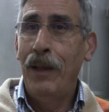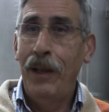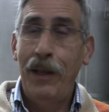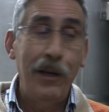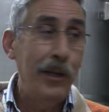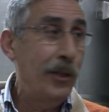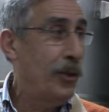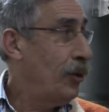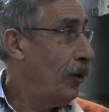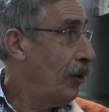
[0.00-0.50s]

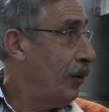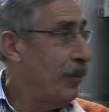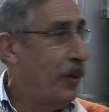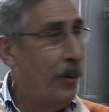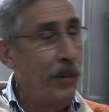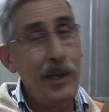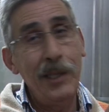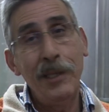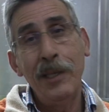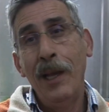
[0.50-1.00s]
El resto,
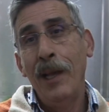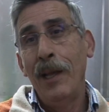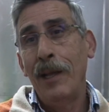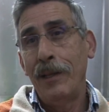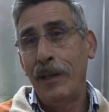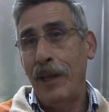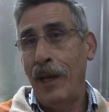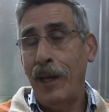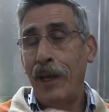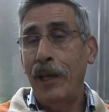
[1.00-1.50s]
como ves,
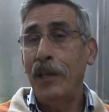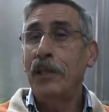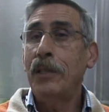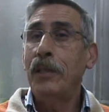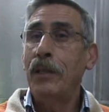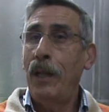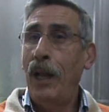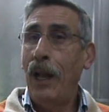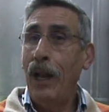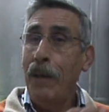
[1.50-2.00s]

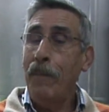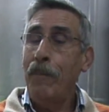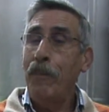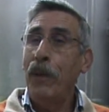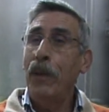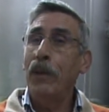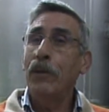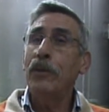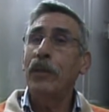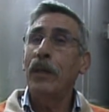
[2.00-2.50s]
tanques
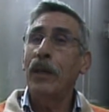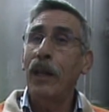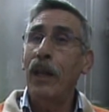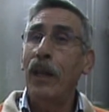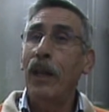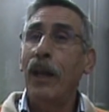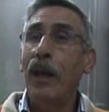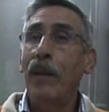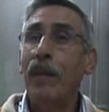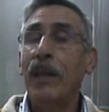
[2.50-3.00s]
limpios
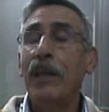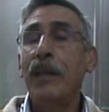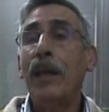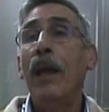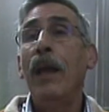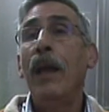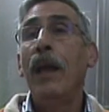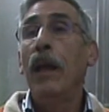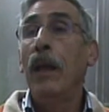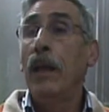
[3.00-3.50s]

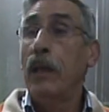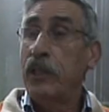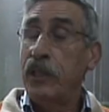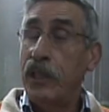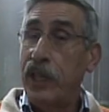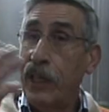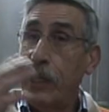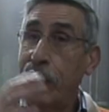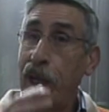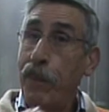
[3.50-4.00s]
higiénicamente,
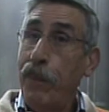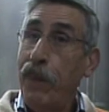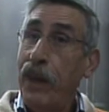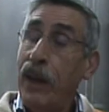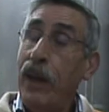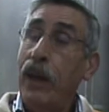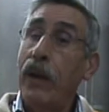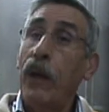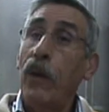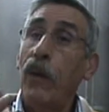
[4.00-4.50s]
se
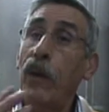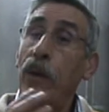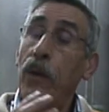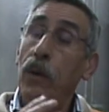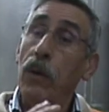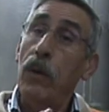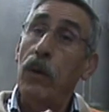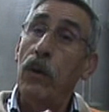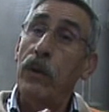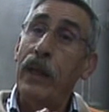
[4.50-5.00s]
tapan, ahora
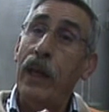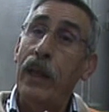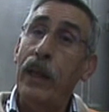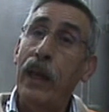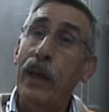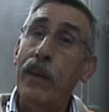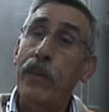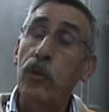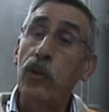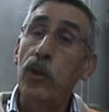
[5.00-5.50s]
cuando ya
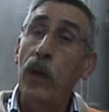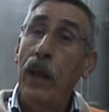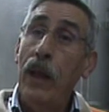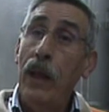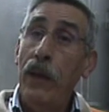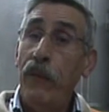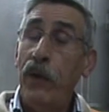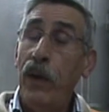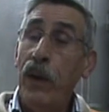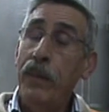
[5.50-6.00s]
digamos
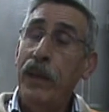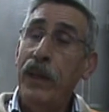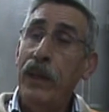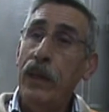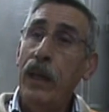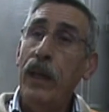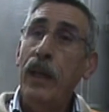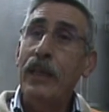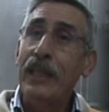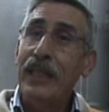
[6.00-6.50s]

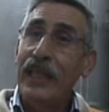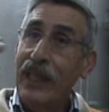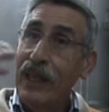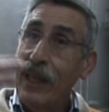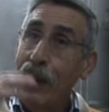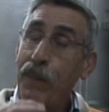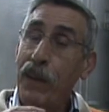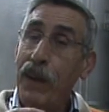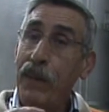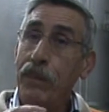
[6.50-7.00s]
fermente, se
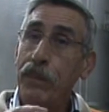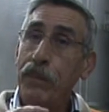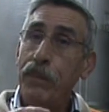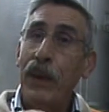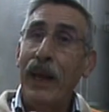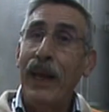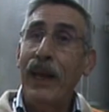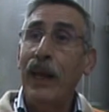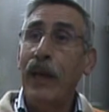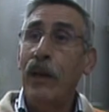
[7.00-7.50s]
tapan
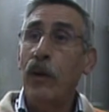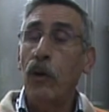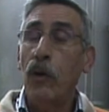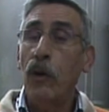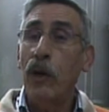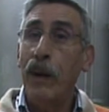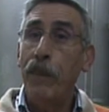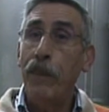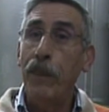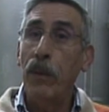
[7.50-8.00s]
para que no
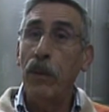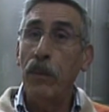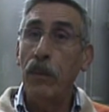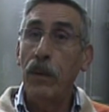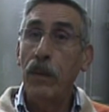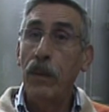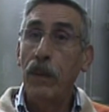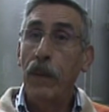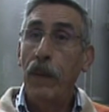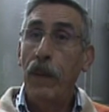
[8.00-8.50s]
coja
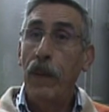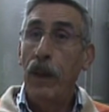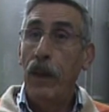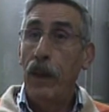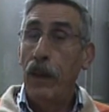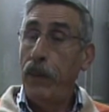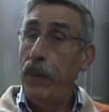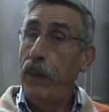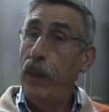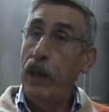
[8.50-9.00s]
polvo
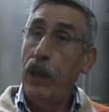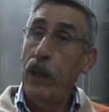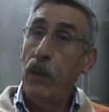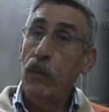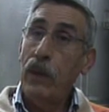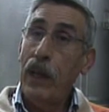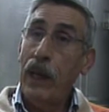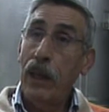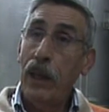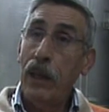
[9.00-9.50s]
de
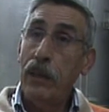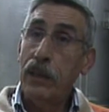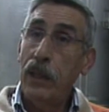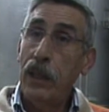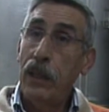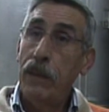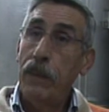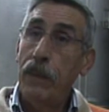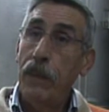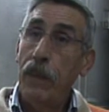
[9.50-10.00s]
ninguna clase.